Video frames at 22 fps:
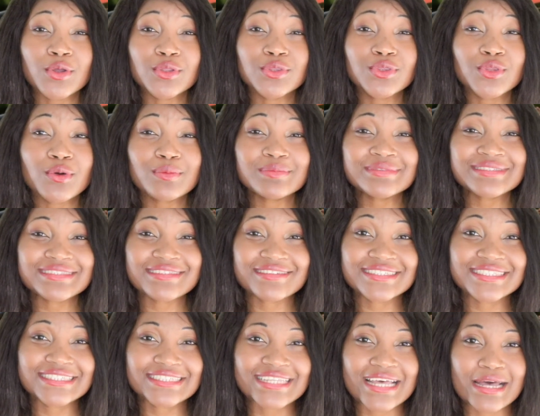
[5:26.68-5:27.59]
un homme
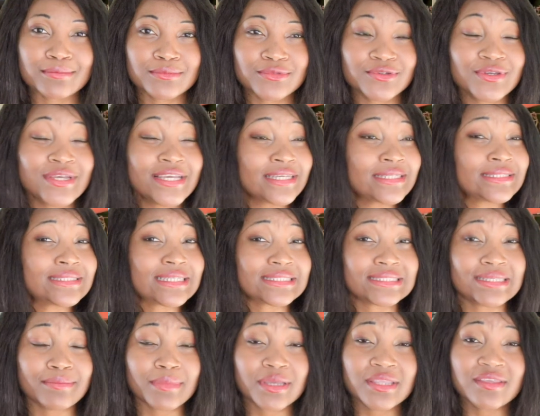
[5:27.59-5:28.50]
sans âme. Ça,
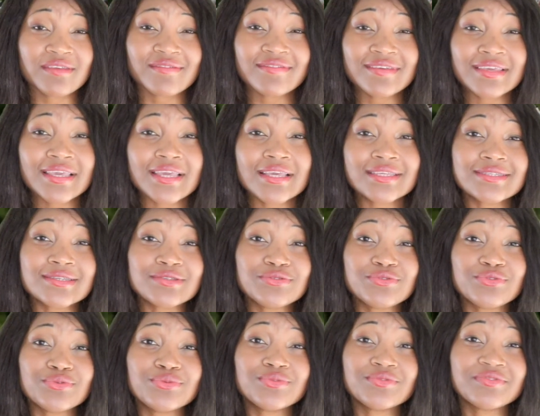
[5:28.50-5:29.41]
c'est magnifique et c'est
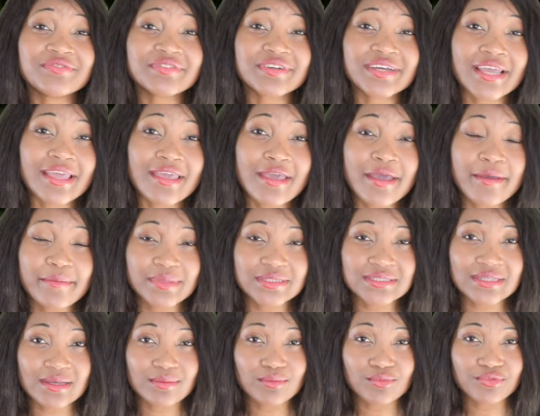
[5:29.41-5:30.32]
surtout vrai.
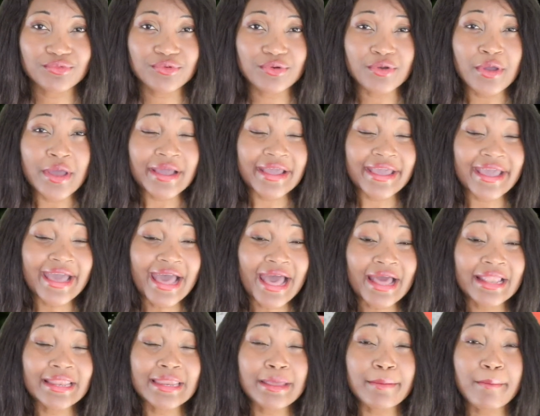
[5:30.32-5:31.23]

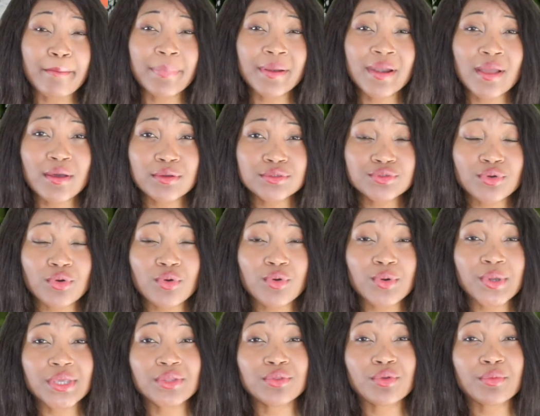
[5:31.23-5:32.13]
Car les plantes
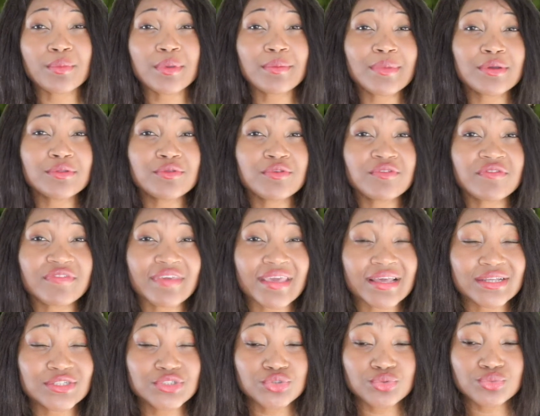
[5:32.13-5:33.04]
ont énormément de
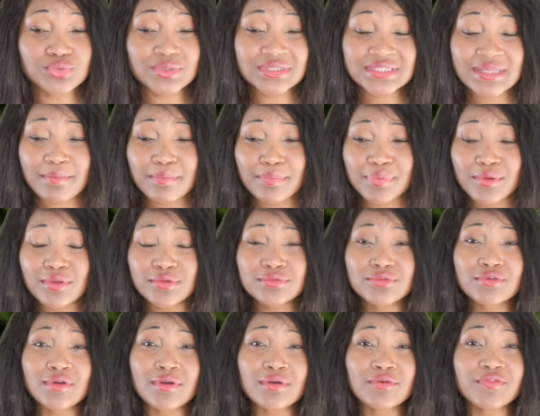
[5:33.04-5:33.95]
vertus. Oui, ces
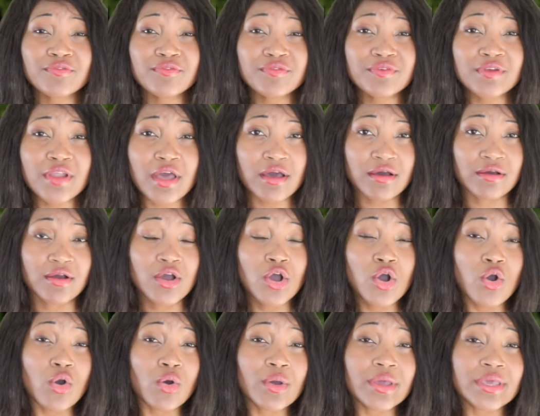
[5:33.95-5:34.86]
plantes
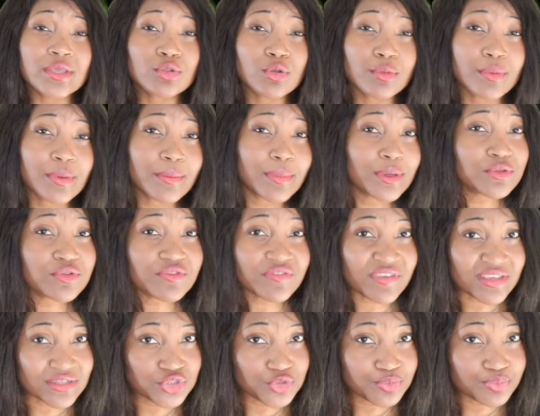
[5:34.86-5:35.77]
fleurs ont énormément de
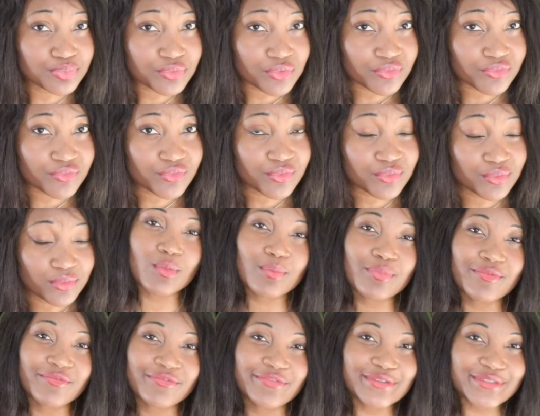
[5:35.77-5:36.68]
vertus pour vous,
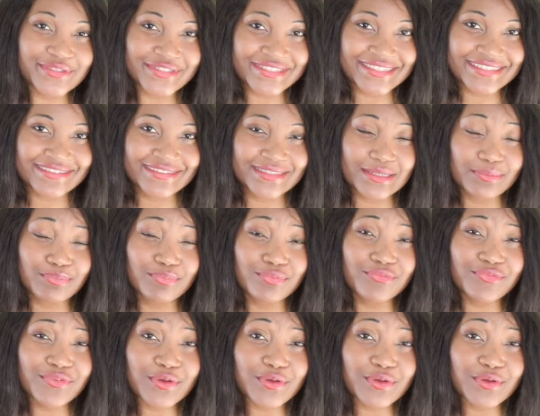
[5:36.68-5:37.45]
pour votre santé, pour